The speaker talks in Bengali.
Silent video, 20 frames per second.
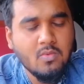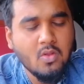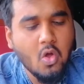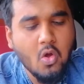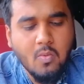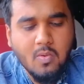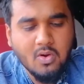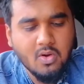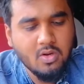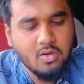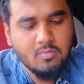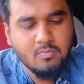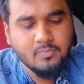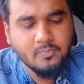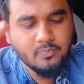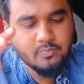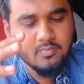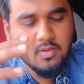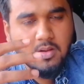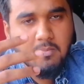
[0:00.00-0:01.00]
ওভারঅল
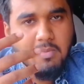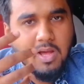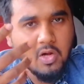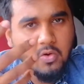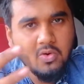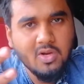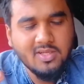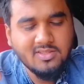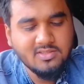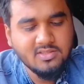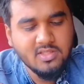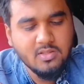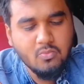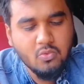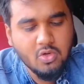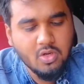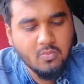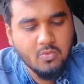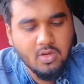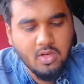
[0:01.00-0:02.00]
ভালো লাগছে
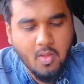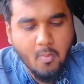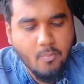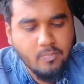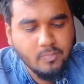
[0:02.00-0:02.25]
মোটামুটি